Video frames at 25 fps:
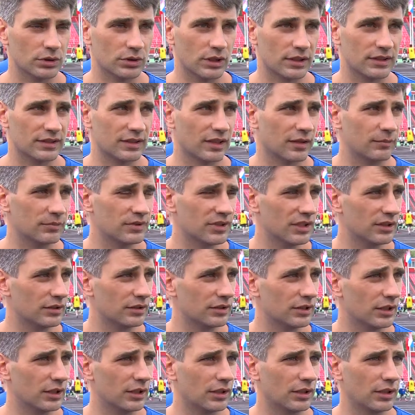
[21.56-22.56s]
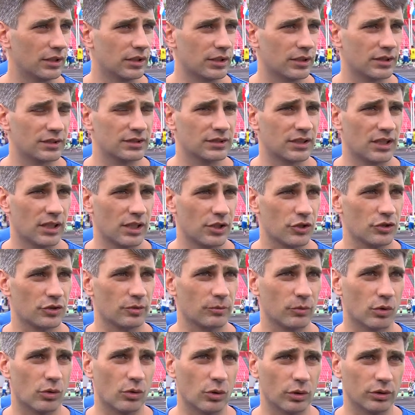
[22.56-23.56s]
На самом деле с каждым
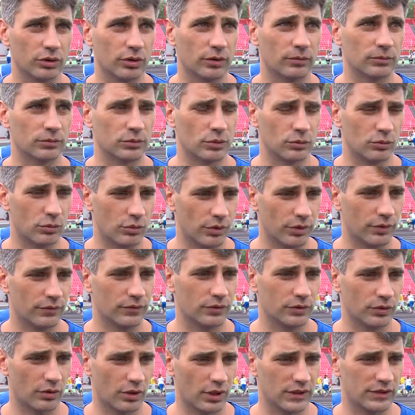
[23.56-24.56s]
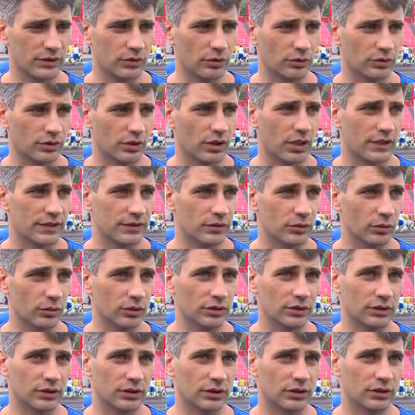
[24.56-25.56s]
годом уровень все растет и растет,
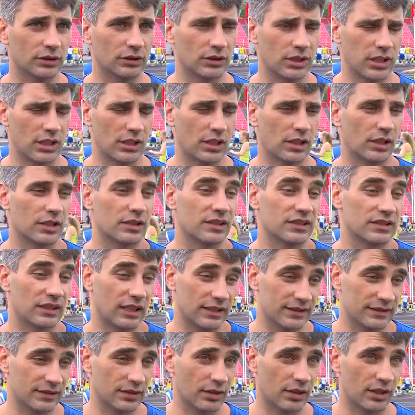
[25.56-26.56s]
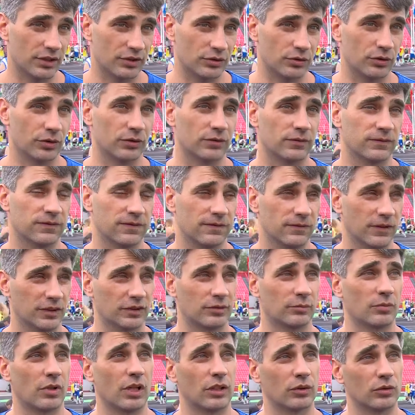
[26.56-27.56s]
и организация растет. В
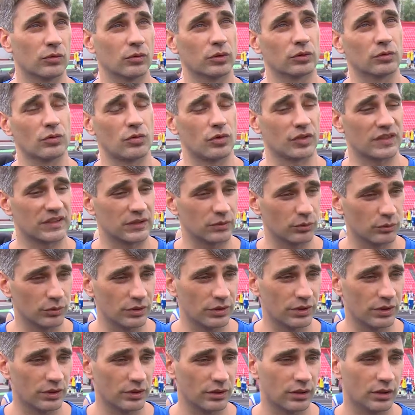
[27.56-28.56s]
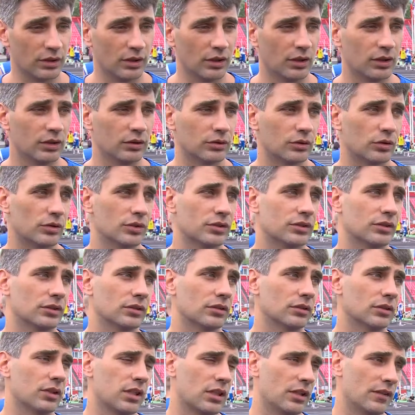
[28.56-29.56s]
этом году вот уже судьи, то есть
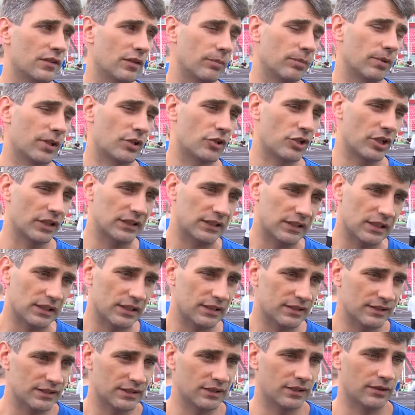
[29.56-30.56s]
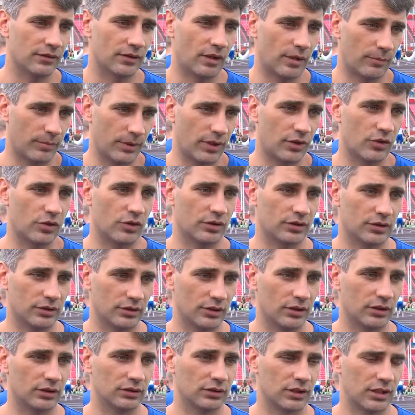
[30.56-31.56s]
две площадки резиновые, опять же, это
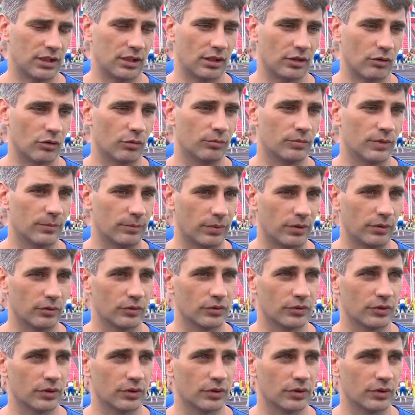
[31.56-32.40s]
да, огромный плюс.